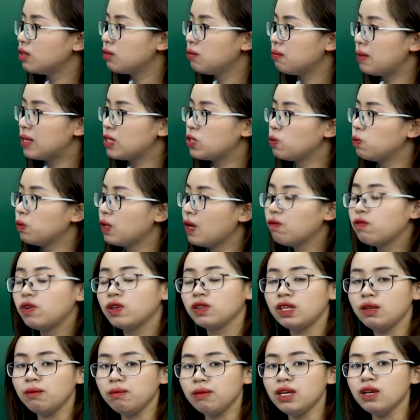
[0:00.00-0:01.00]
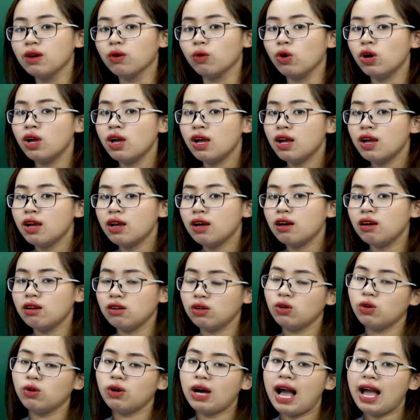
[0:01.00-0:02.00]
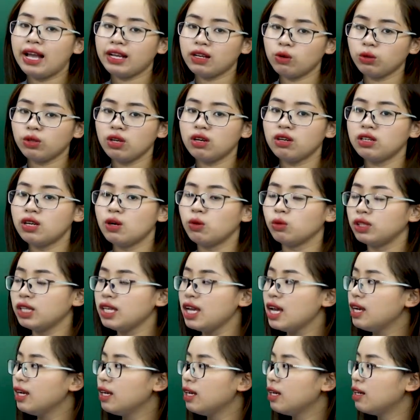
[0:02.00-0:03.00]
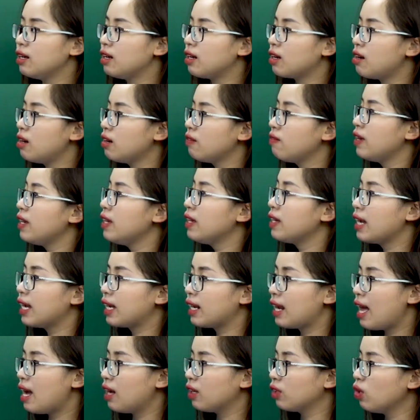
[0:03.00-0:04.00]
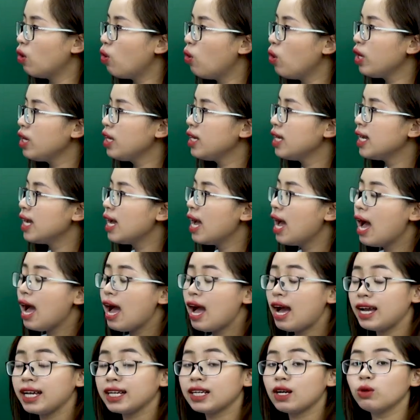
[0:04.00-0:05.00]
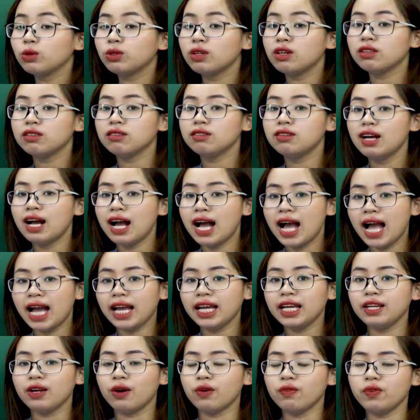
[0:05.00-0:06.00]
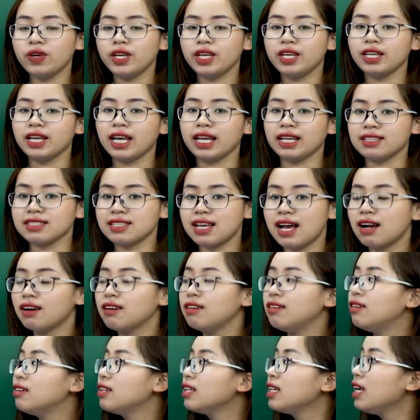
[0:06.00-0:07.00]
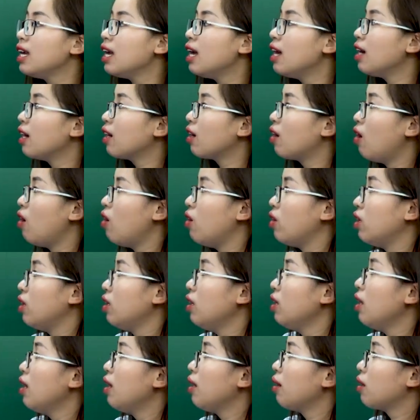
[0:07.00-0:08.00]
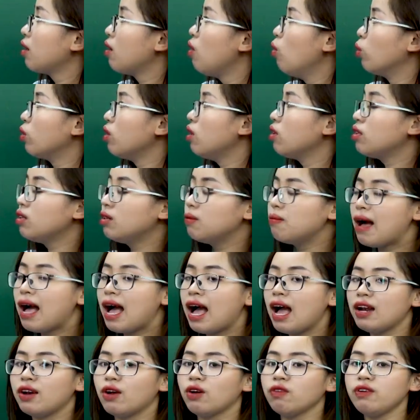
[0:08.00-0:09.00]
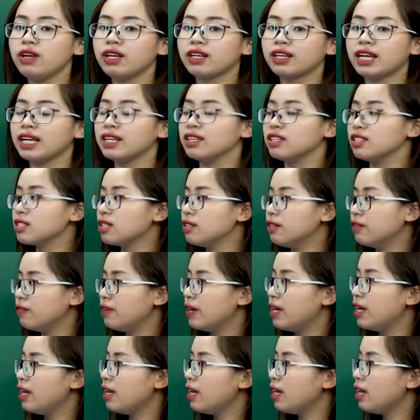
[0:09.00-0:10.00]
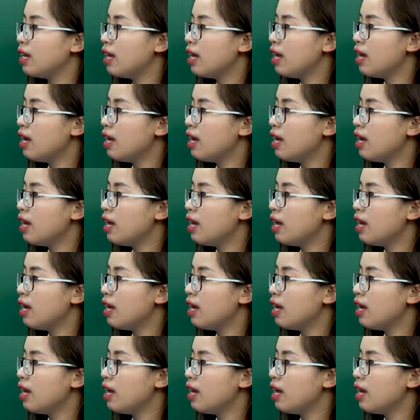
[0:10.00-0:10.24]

mà chúng ta vừa tìm hiểu. Ở hai câu thơ đầu tiên gợi về hình ảnh làng tôi, hai câu thơ thứ hai nói về hình ảnh ra khơi, còn phổ thơ thứ 3 nói về cảnh trở về.